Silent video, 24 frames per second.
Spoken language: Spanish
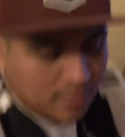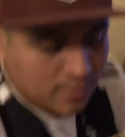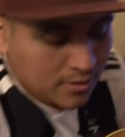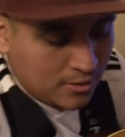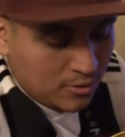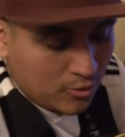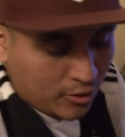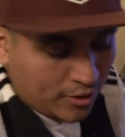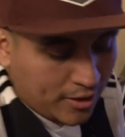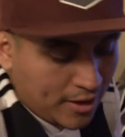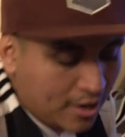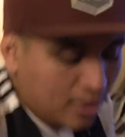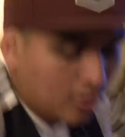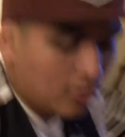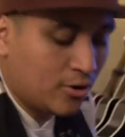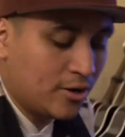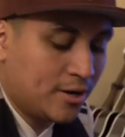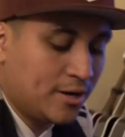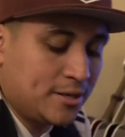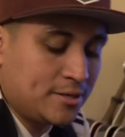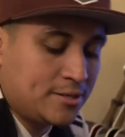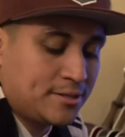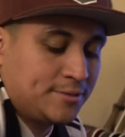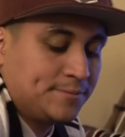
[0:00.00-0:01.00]
lo que hago
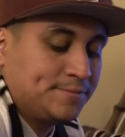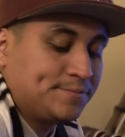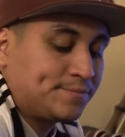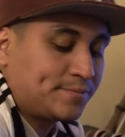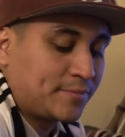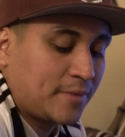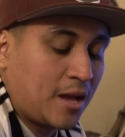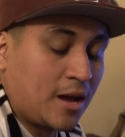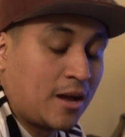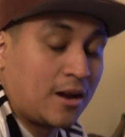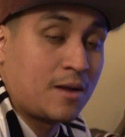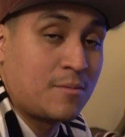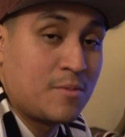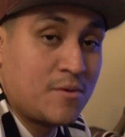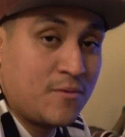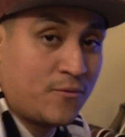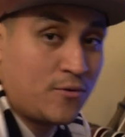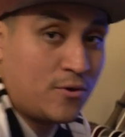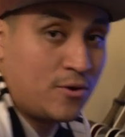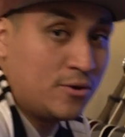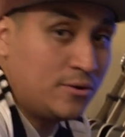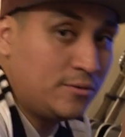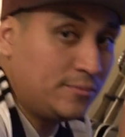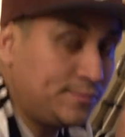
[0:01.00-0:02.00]
es agarrar mi
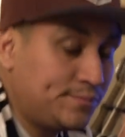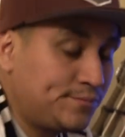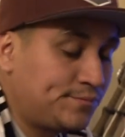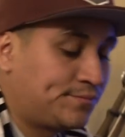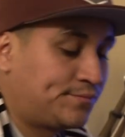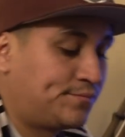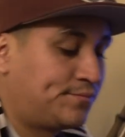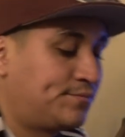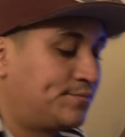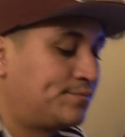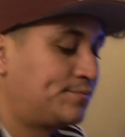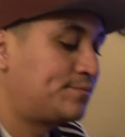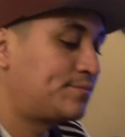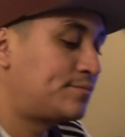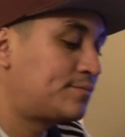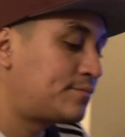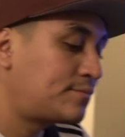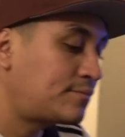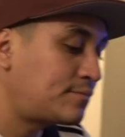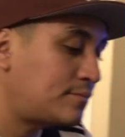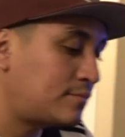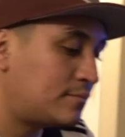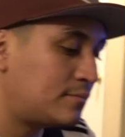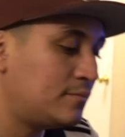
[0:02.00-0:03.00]
phone.
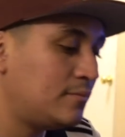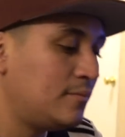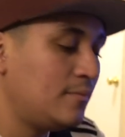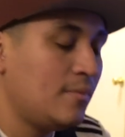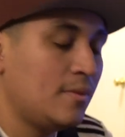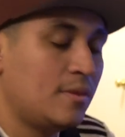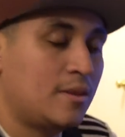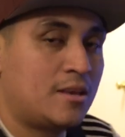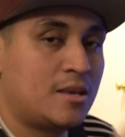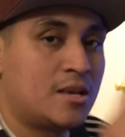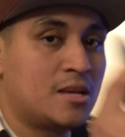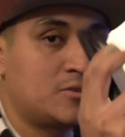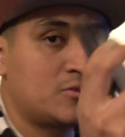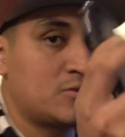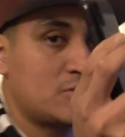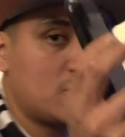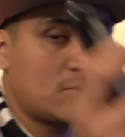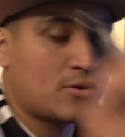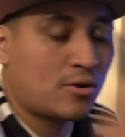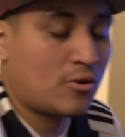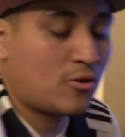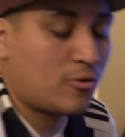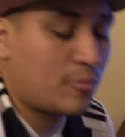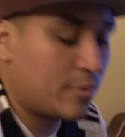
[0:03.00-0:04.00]
Y esto se
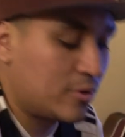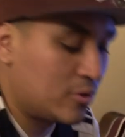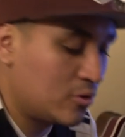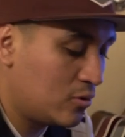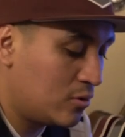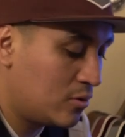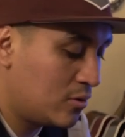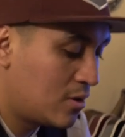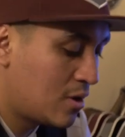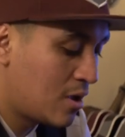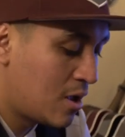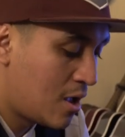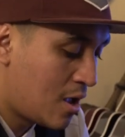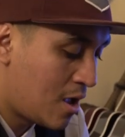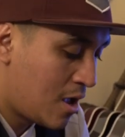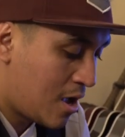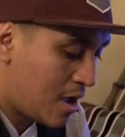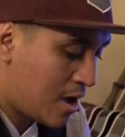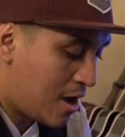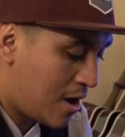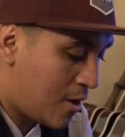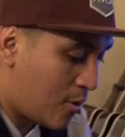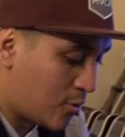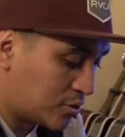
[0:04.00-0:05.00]
lo recomiendo
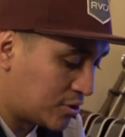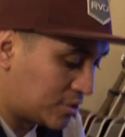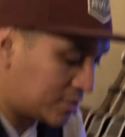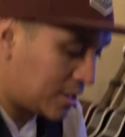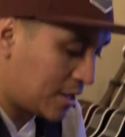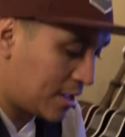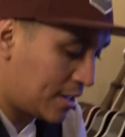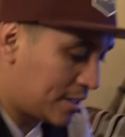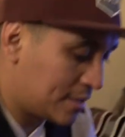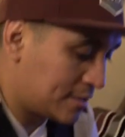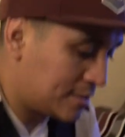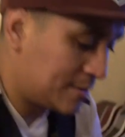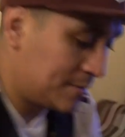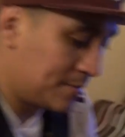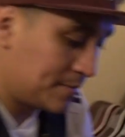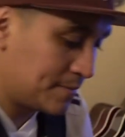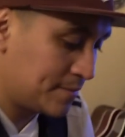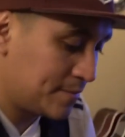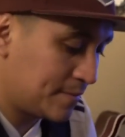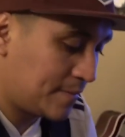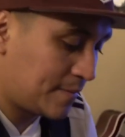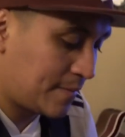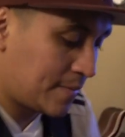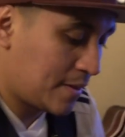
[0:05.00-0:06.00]
a ustedes.
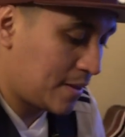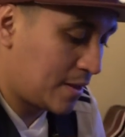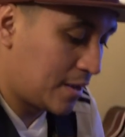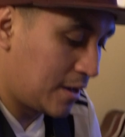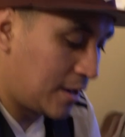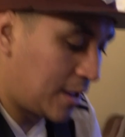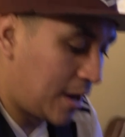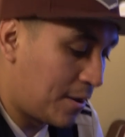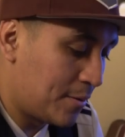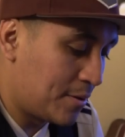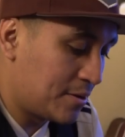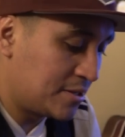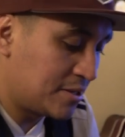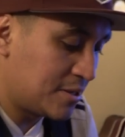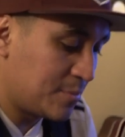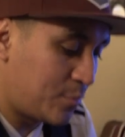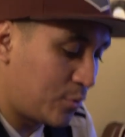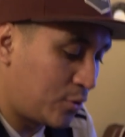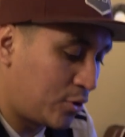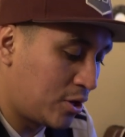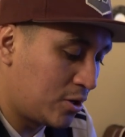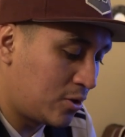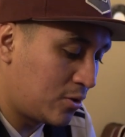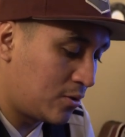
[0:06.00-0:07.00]
Grábense
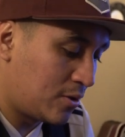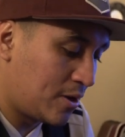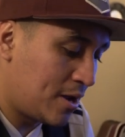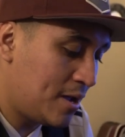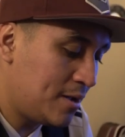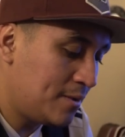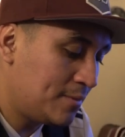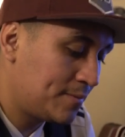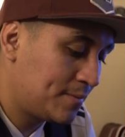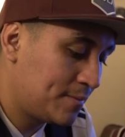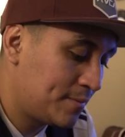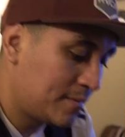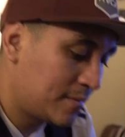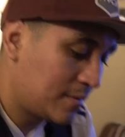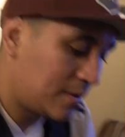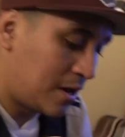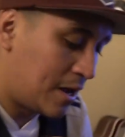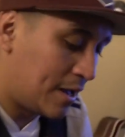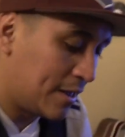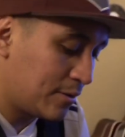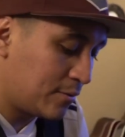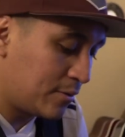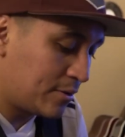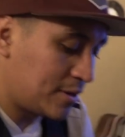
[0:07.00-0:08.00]
poquito, ¿ah?
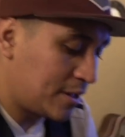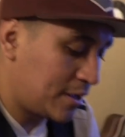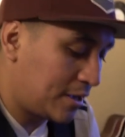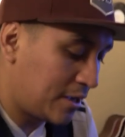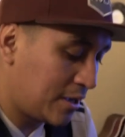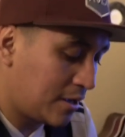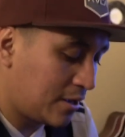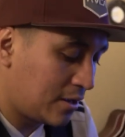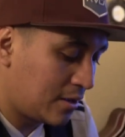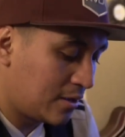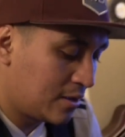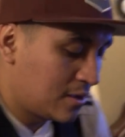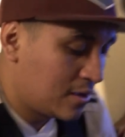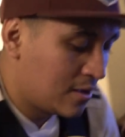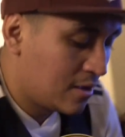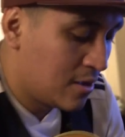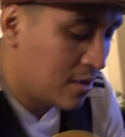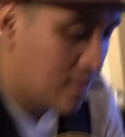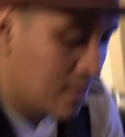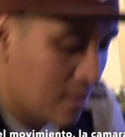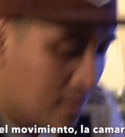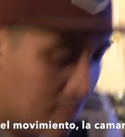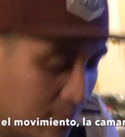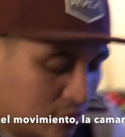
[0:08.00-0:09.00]
¿eh? cuenta que
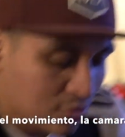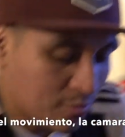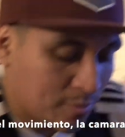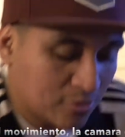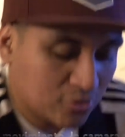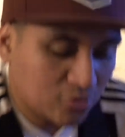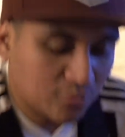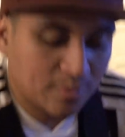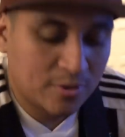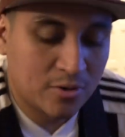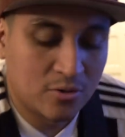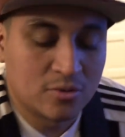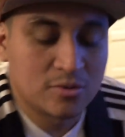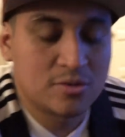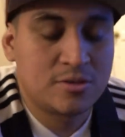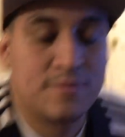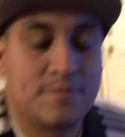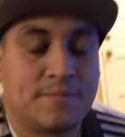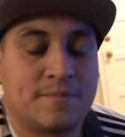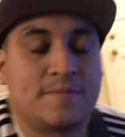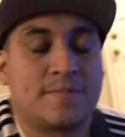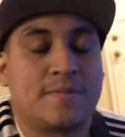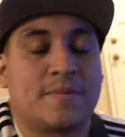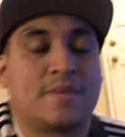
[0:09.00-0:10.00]
yo más o menos
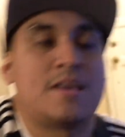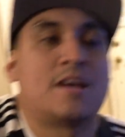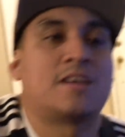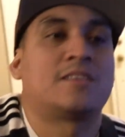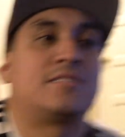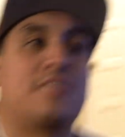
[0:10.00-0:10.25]
ya